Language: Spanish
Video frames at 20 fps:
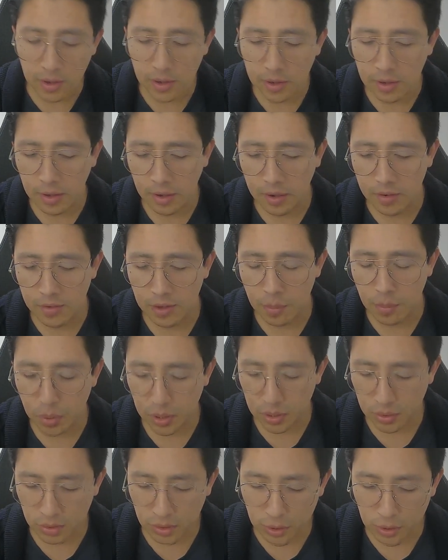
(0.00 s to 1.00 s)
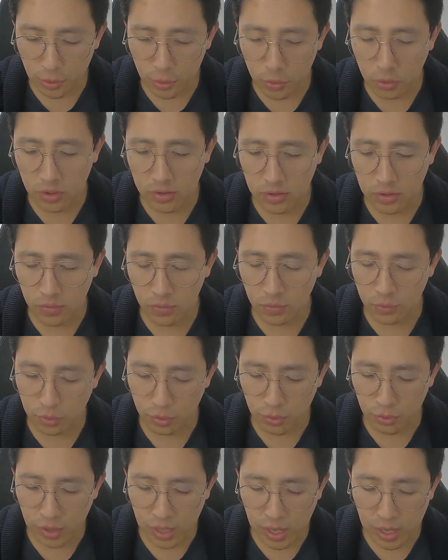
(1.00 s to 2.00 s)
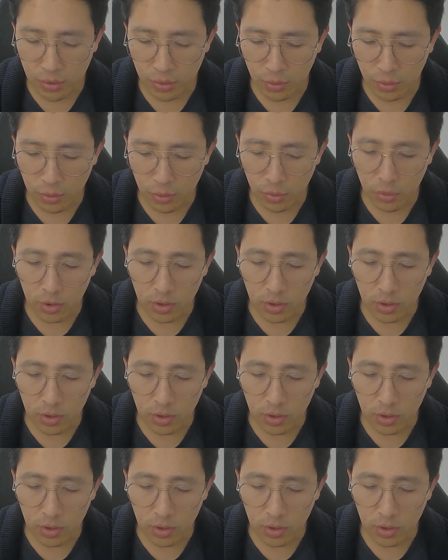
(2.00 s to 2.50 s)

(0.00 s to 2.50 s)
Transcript: qué está prendido, qué está funcionando,